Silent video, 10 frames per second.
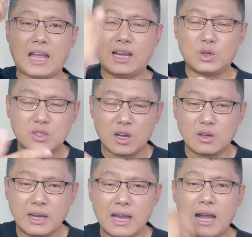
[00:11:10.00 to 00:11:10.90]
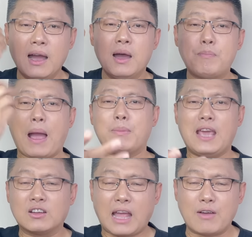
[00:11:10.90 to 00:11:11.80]
大家都知道这个巴米
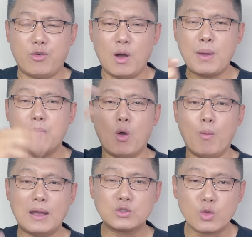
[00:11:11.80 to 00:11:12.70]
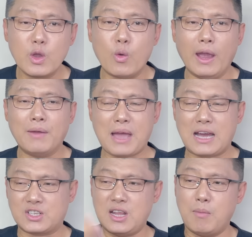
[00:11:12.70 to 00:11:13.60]
扬大佛被某班摧毁
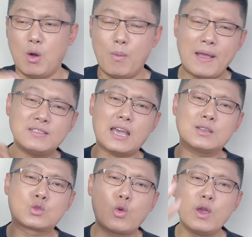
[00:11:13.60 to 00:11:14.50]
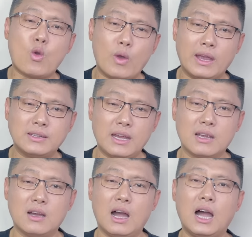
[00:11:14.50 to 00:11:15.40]
啊，实际上某班在摧毁
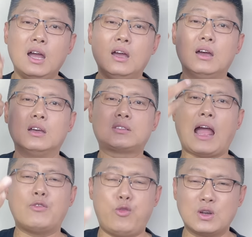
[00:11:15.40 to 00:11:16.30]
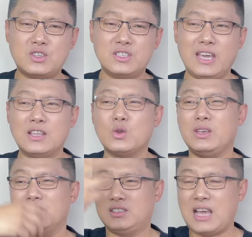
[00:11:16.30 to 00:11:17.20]
这个大佛之前就已
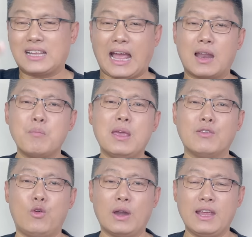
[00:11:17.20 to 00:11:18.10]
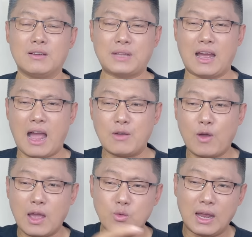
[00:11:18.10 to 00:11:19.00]
经下达了灭佛令啊。阿富
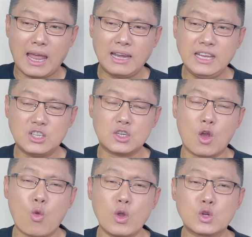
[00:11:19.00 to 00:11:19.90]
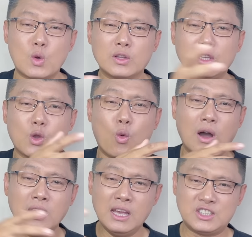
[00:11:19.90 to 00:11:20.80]
汗原来历史上贵霜帝
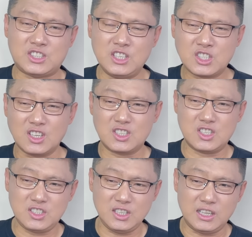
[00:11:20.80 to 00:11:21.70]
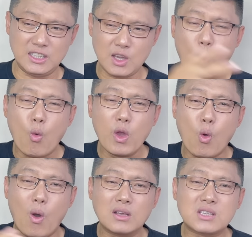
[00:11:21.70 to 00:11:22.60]
国极盛时期的那些辉
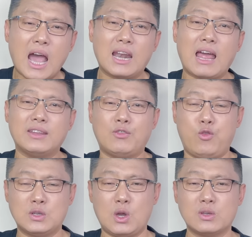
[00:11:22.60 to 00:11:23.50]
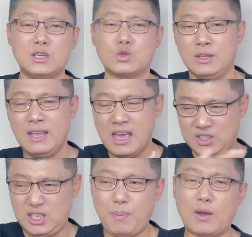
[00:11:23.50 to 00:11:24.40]
煌灿烂的佛教遗存，
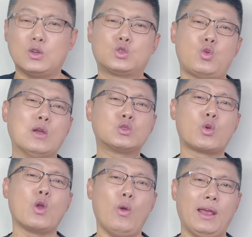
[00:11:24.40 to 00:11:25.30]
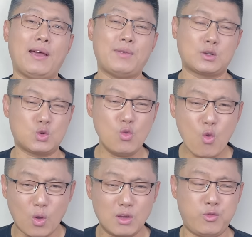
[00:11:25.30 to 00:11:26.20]
基本上就全摧毁了啊。
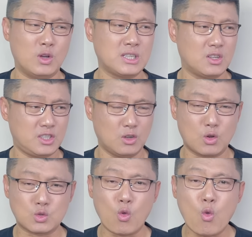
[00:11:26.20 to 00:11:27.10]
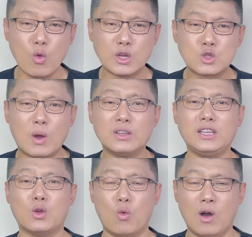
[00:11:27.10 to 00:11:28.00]
中国的佛教其实就是从贵霜
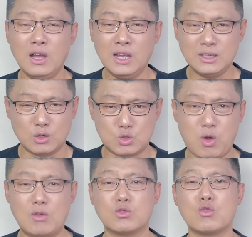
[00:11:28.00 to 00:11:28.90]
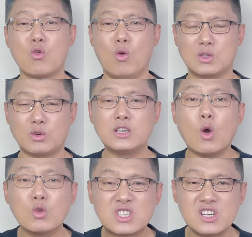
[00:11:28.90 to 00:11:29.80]
帝国就传入中国，就是
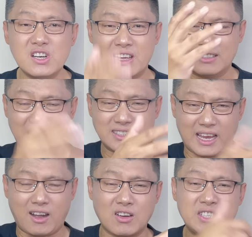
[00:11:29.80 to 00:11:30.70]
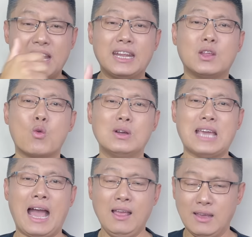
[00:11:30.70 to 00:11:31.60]
肉汁人在那儿建立的国
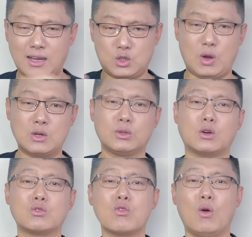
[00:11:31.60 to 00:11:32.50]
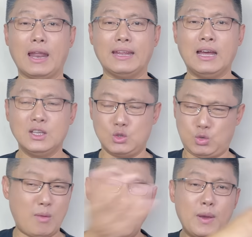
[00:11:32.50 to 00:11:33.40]
家啊，传入到中国来的，就
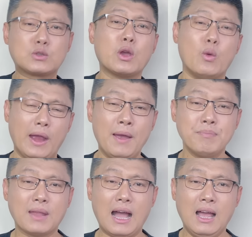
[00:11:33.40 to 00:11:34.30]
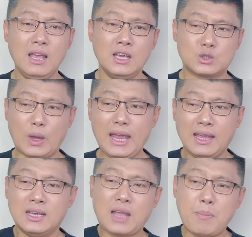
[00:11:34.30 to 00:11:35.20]
全部被摧毁啊。所以
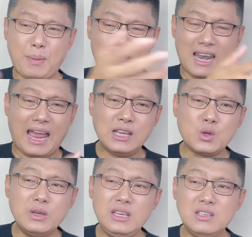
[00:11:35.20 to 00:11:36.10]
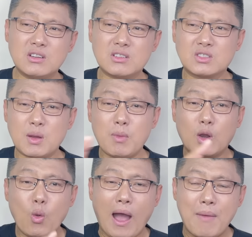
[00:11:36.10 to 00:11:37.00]
它本来就已经是这么
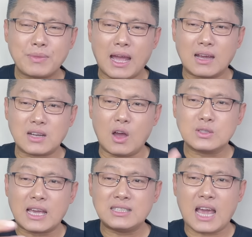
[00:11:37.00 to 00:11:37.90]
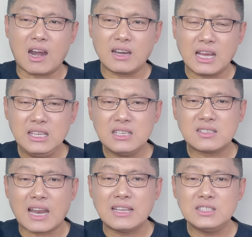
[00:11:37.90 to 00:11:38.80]
乱啊，然后再加上这个伊
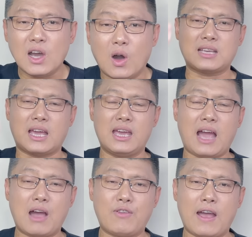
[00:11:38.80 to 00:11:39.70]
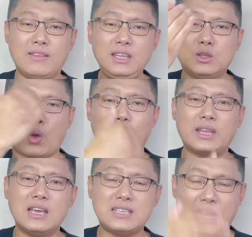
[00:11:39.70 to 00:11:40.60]
斯兰教在阿富汗一统
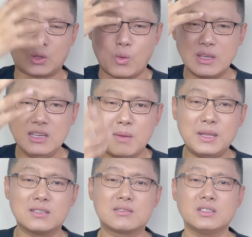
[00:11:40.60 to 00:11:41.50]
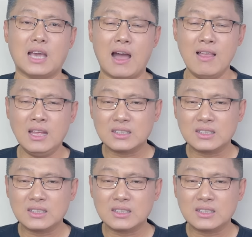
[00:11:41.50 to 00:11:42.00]
天下，统一人们的思想。